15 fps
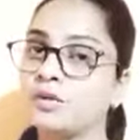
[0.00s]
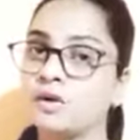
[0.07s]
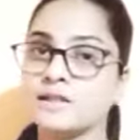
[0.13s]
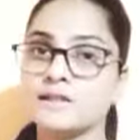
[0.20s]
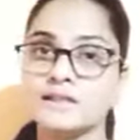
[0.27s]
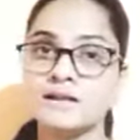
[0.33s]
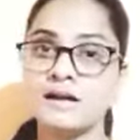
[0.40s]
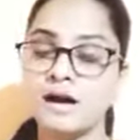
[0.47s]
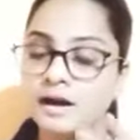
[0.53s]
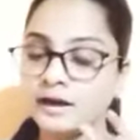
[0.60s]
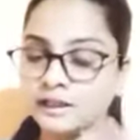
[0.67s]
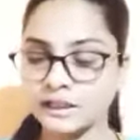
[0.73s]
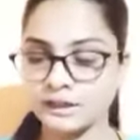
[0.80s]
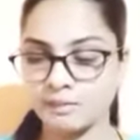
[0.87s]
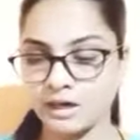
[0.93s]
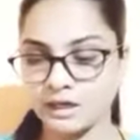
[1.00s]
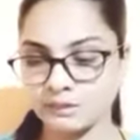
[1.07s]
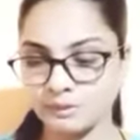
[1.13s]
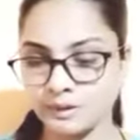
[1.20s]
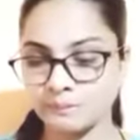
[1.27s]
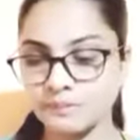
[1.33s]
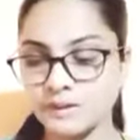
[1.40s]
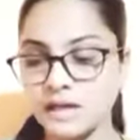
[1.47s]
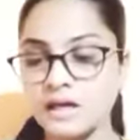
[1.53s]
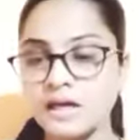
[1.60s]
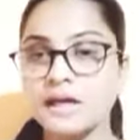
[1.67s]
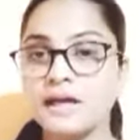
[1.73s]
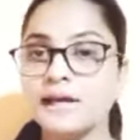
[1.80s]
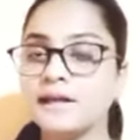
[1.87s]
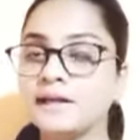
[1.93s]
कॉजिंग हर्ट के बारे में
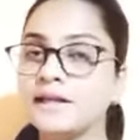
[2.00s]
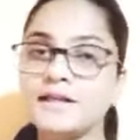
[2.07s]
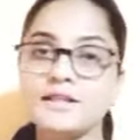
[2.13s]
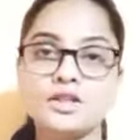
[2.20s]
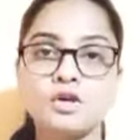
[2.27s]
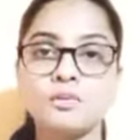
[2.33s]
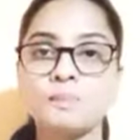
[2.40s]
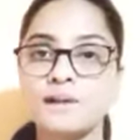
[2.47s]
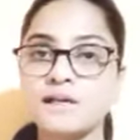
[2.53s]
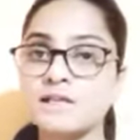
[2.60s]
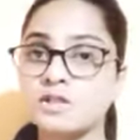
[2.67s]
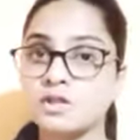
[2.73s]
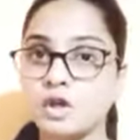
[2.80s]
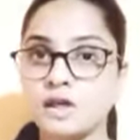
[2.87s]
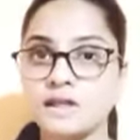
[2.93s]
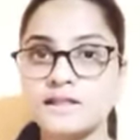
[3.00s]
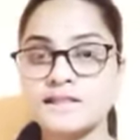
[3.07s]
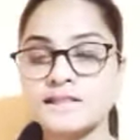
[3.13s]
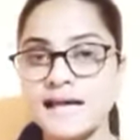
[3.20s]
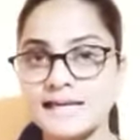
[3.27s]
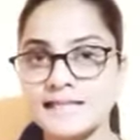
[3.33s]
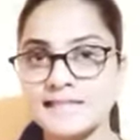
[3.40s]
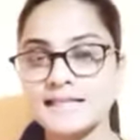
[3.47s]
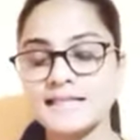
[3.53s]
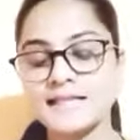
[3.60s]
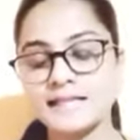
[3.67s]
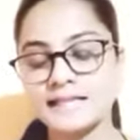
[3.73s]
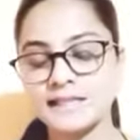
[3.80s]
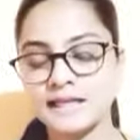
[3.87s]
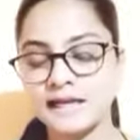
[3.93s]
इंटेंशन प्लस नॉलेज दैट्स इट
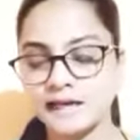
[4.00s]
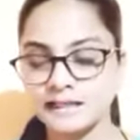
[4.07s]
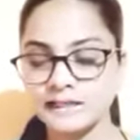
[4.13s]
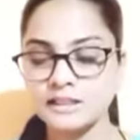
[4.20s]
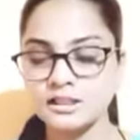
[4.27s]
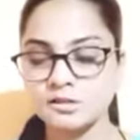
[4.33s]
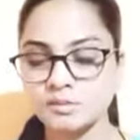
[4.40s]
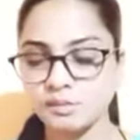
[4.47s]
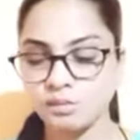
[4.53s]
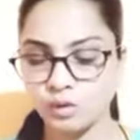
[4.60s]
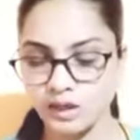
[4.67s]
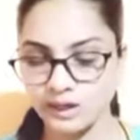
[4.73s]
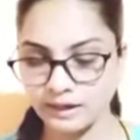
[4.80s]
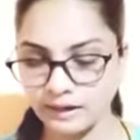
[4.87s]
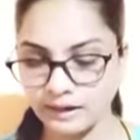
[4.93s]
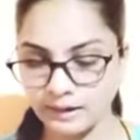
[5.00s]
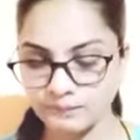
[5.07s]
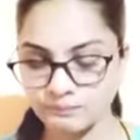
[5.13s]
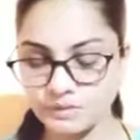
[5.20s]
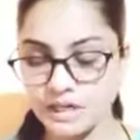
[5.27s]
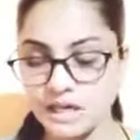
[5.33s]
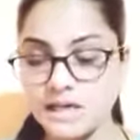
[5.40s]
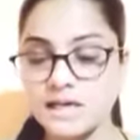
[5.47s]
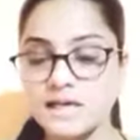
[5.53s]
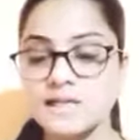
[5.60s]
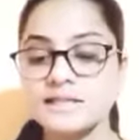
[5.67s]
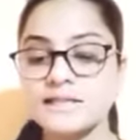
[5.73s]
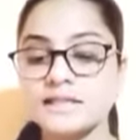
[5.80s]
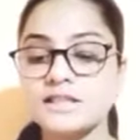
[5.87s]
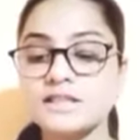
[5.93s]
इतना ही इसमें बोला गया है
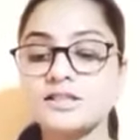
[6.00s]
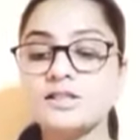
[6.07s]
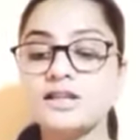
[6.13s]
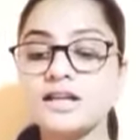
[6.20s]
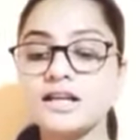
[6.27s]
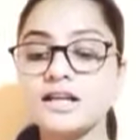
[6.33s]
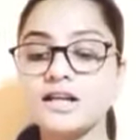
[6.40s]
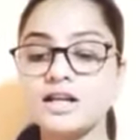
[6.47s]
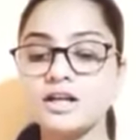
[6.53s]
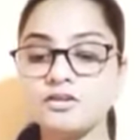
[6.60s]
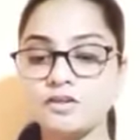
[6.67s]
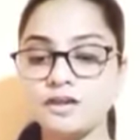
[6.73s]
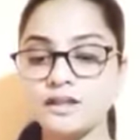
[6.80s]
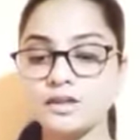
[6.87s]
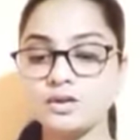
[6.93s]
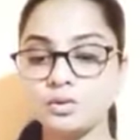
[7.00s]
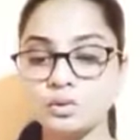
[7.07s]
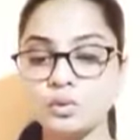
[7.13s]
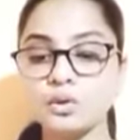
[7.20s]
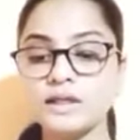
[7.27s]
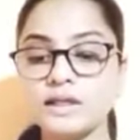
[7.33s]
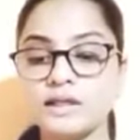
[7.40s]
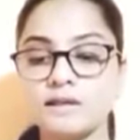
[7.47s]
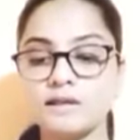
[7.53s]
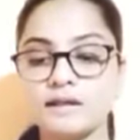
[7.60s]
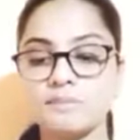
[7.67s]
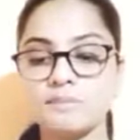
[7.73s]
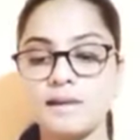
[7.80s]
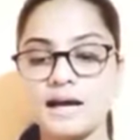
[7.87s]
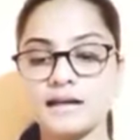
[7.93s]
सेक्शन 322 की
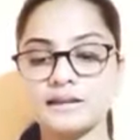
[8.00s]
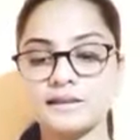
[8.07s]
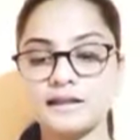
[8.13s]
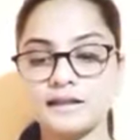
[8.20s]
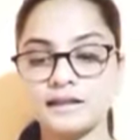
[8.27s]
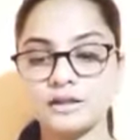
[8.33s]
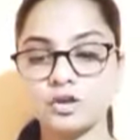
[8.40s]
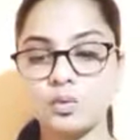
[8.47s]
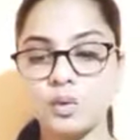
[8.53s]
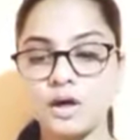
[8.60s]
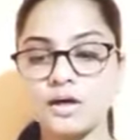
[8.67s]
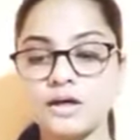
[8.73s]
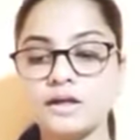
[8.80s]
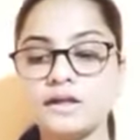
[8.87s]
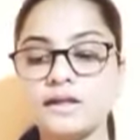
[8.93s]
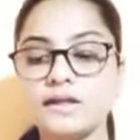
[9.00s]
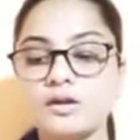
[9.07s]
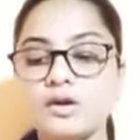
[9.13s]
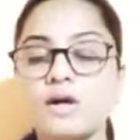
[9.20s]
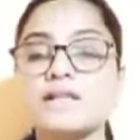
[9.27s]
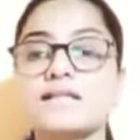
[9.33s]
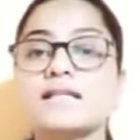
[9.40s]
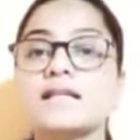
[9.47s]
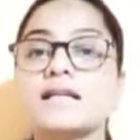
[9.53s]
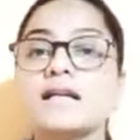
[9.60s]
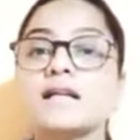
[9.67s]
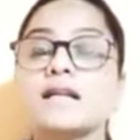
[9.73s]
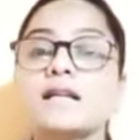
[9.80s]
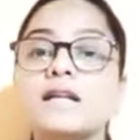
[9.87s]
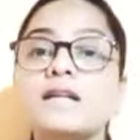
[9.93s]
अगर हम बात करें तो वॉलंटरी कॉजिंग
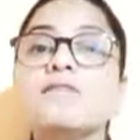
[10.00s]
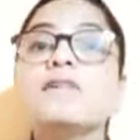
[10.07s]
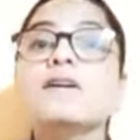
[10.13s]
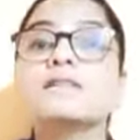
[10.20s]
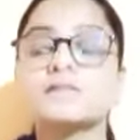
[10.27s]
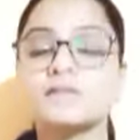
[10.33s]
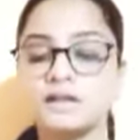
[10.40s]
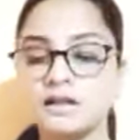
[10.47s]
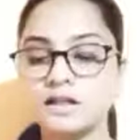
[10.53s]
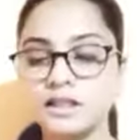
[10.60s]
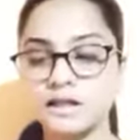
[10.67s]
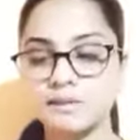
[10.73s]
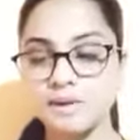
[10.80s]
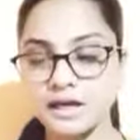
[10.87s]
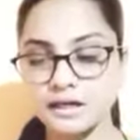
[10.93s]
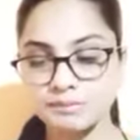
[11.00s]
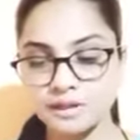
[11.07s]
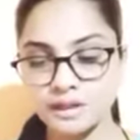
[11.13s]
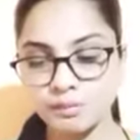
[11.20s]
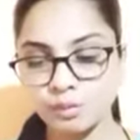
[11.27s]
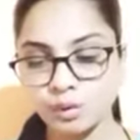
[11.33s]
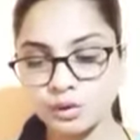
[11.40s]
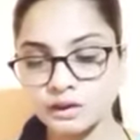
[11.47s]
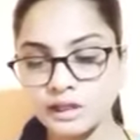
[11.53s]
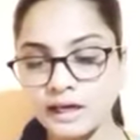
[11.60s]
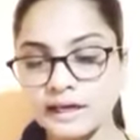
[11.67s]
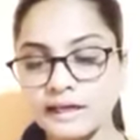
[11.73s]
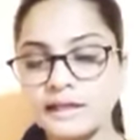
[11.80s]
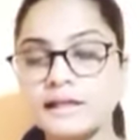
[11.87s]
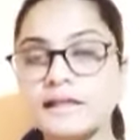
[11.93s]
ग्रीवियस हर्ट के बारे में ये बोलता
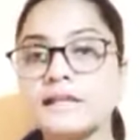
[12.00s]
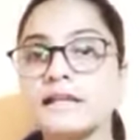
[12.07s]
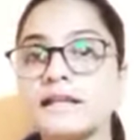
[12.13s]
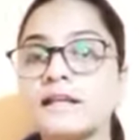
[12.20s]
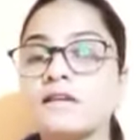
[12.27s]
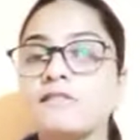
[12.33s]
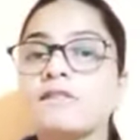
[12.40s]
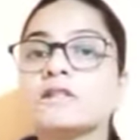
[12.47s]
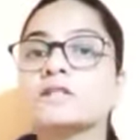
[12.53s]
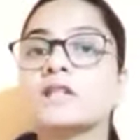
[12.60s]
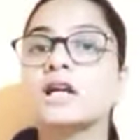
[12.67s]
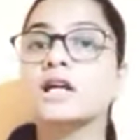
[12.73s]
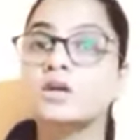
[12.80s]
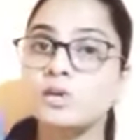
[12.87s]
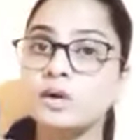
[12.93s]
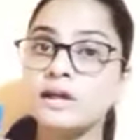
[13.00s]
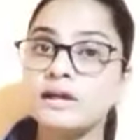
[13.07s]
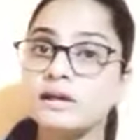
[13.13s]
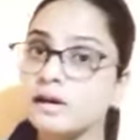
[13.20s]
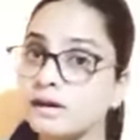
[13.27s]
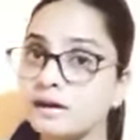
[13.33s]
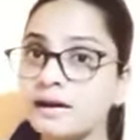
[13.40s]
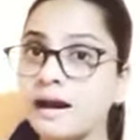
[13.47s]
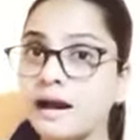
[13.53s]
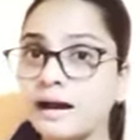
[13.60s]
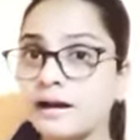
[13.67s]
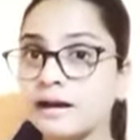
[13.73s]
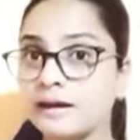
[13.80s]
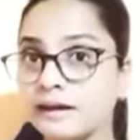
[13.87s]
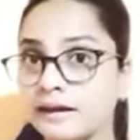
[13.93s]
है यानी कि ग्रीवियस हर्ट कोई कर
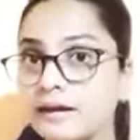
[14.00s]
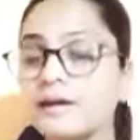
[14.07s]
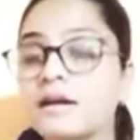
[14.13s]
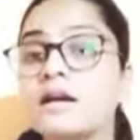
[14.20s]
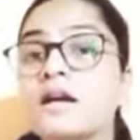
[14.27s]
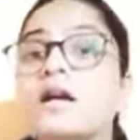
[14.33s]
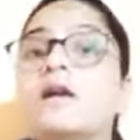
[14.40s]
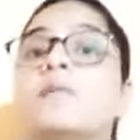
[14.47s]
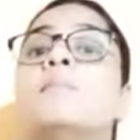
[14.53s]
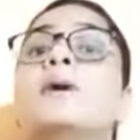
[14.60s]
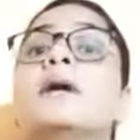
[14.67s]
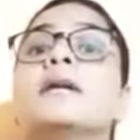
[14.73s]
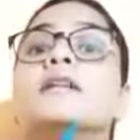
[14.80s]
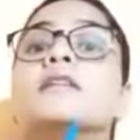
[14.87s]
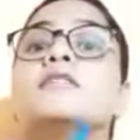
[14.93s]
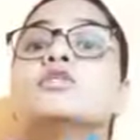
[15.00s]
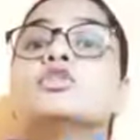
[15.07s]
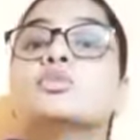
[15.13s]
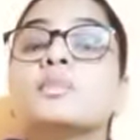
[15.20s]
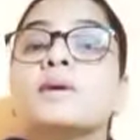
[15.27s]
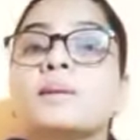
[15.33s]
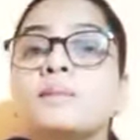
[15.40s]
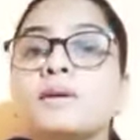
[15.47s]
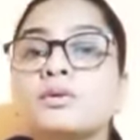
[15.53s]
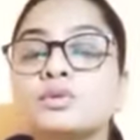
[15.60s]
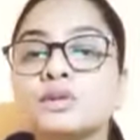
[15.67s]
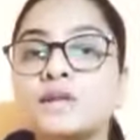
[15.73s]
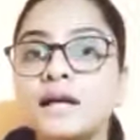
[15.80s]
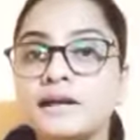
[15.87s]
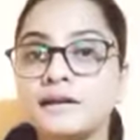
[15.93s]
रहा है बट उसमें भी
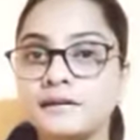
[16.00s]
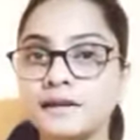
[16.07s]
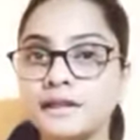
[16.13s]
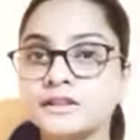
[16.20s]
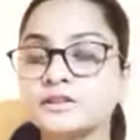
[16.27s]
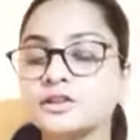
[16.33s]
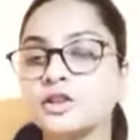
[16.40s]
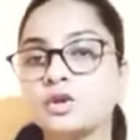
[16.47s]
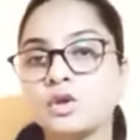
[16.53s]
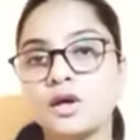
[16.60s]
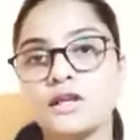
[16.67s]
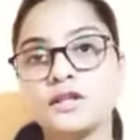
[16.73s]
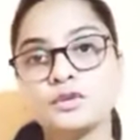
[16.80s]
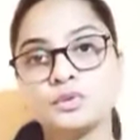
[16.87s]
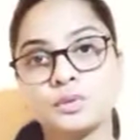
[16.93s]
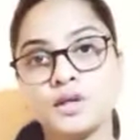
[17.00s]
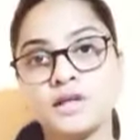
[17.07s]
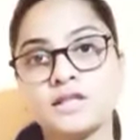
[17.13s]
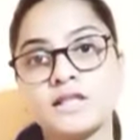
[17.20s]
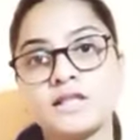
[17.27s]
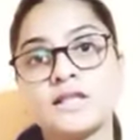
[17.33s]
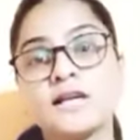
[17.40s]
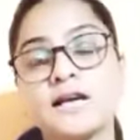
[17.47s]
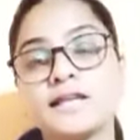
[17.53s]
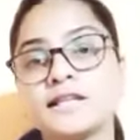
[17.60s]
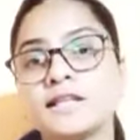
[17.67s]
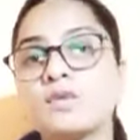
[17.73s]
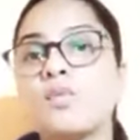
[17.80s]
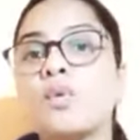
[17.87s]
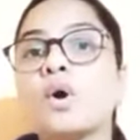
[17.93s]
उसका इंटेंशन नॉलेज होना चाहिए
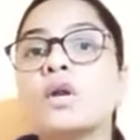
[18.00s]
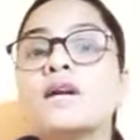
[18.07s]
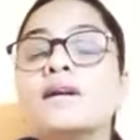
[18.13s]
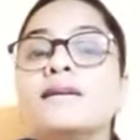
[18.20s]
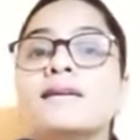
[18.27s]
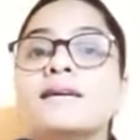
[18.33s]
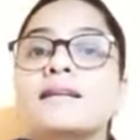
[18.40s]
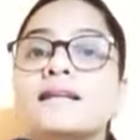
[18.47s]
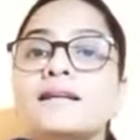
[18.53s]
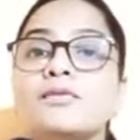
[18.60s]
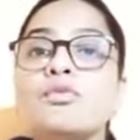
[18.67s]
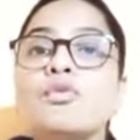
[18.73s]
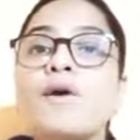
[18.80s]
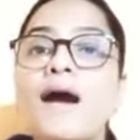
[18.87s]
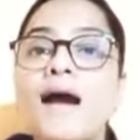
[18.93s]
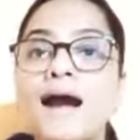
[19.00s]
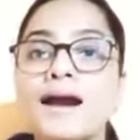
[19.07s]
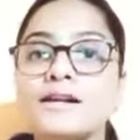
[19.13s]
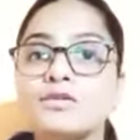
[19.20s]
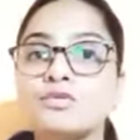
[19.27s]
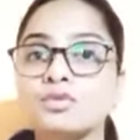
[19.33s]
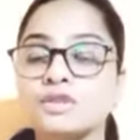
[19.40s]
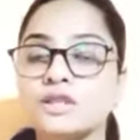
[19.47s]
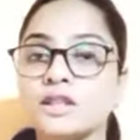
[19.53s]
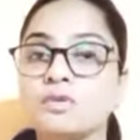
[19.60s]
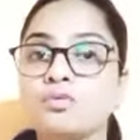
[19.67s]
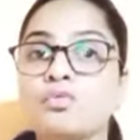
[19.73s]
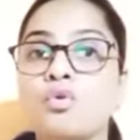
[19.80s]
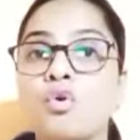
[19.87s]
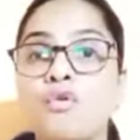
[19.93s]
यानी कि वॉलंटरी वो एक्ट
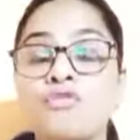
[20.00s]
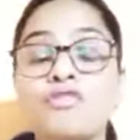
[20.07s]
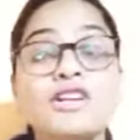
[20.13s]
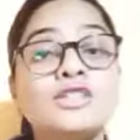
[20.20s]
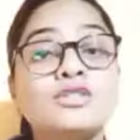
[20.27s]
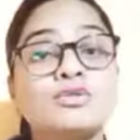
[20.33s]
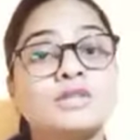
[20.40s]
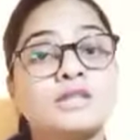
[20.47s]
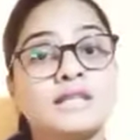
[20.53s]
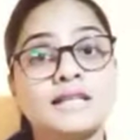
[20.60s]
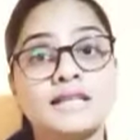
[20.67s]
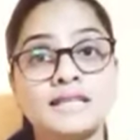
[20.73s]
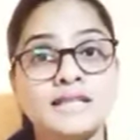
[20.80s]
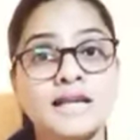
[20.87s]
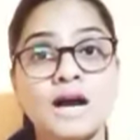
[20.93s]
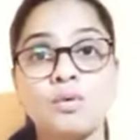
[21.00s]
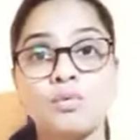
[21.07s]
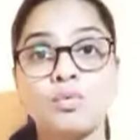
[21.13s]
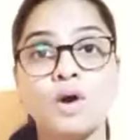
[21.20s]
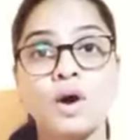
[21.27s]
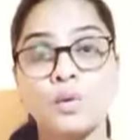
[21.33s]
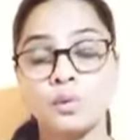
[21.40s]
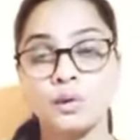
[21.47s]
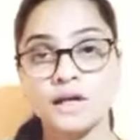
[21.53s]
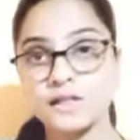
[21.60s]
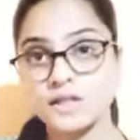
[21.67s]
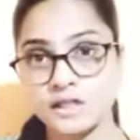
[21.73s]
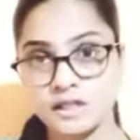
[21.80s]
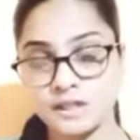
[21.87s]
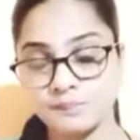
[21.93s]
उसने वो ऑफेंस उसने किया हुआ होना
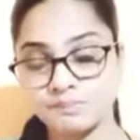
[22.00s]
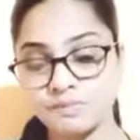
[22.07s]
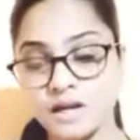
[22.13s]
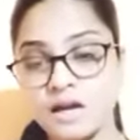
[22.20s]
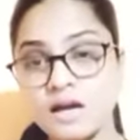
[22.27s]
चाहिए